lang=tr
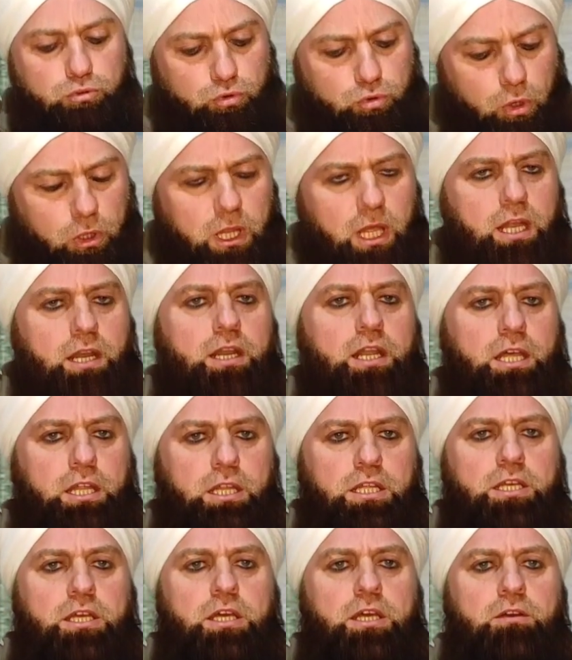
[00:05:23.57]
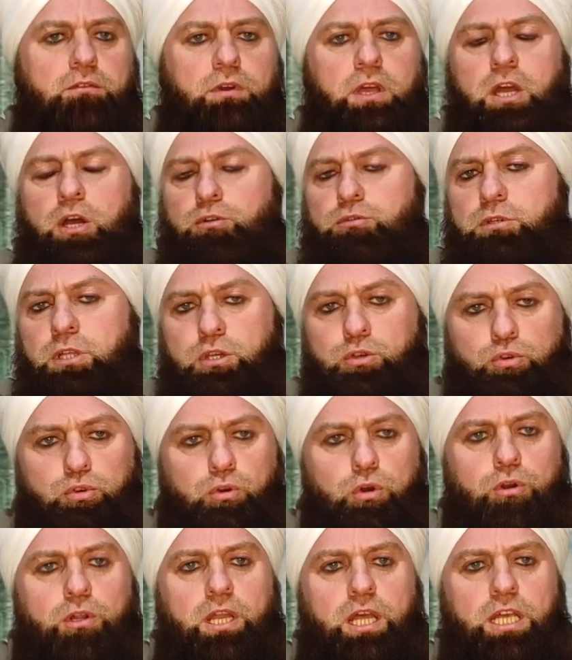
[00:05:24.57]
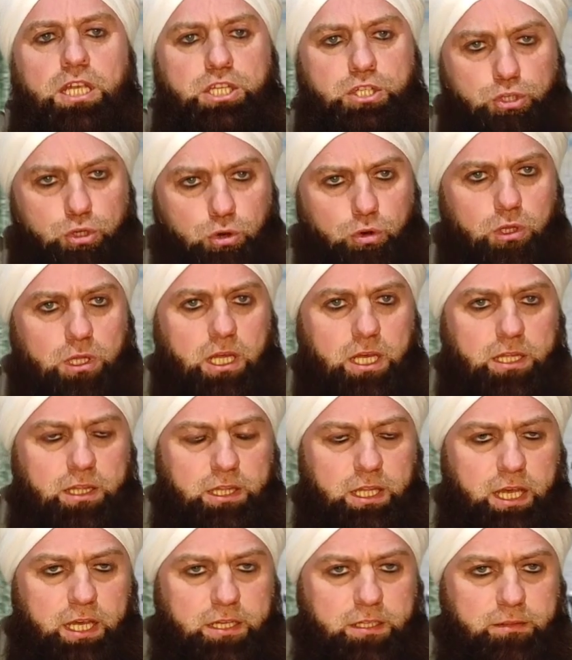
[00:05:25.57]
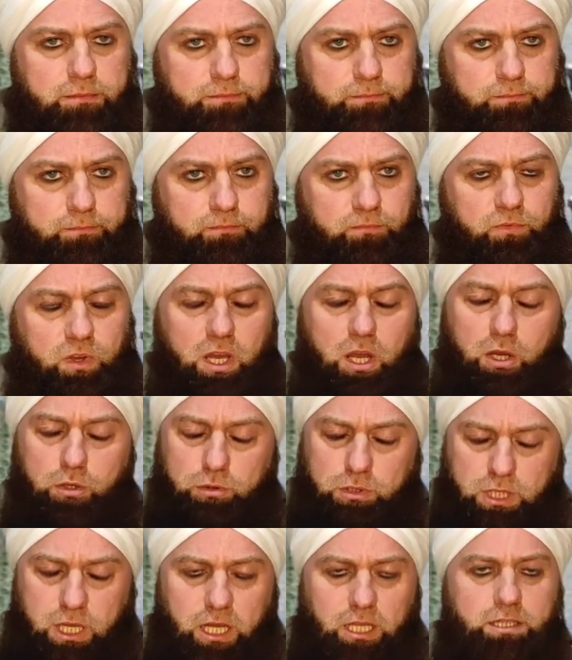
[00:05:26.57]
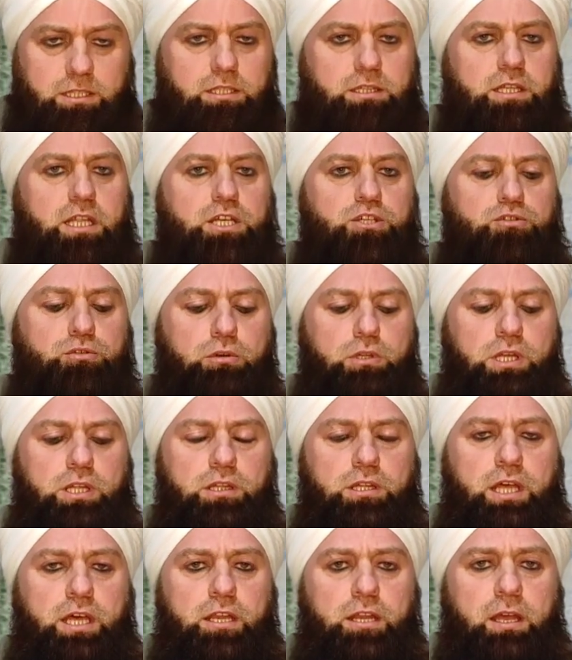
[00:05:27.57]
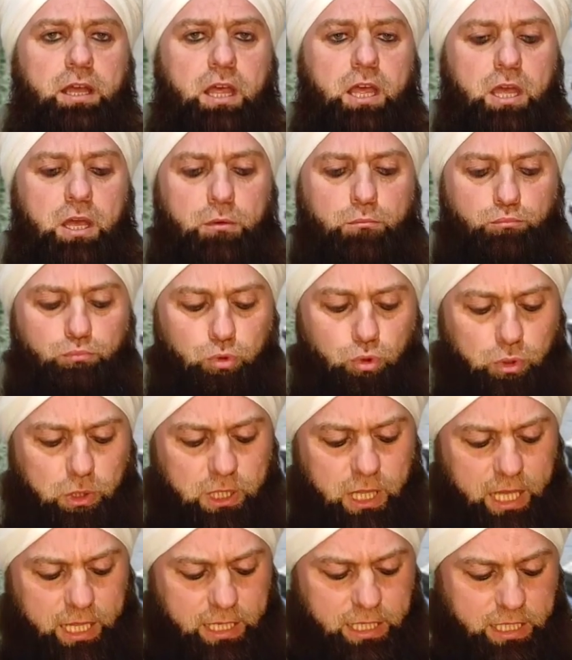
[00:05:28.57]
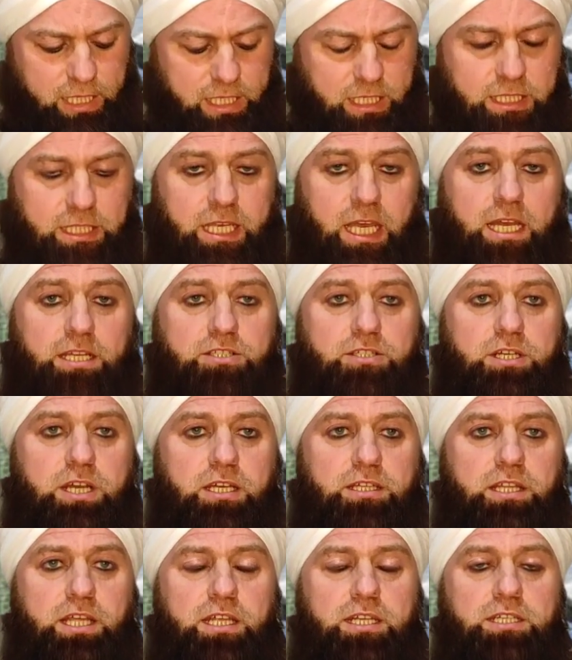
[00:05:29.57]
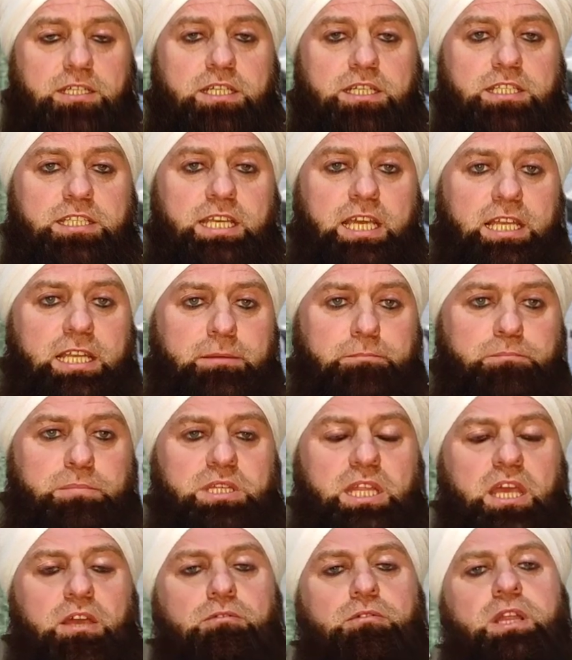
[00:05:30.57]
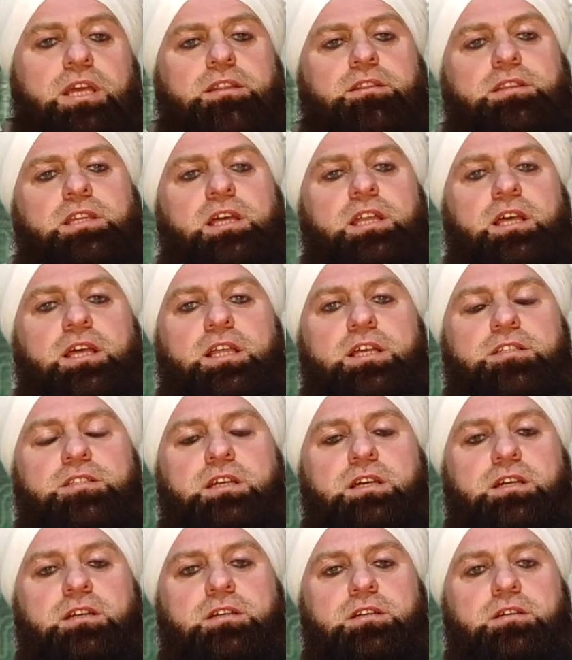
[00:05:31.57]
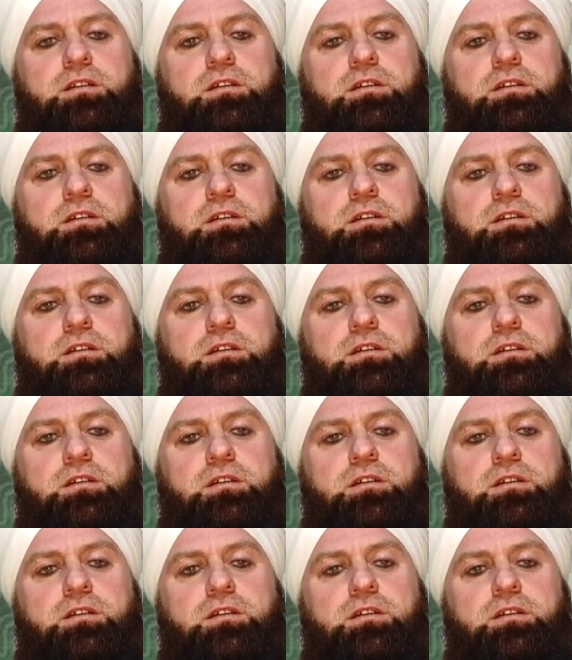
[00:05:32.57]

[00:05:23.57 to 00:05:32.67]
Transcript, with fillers: dolarla e, veyahut da euro ile işi olanlar veyahut da altınla işi olanlar bunlar ihtiyaç kadarını gelip devletten alacak.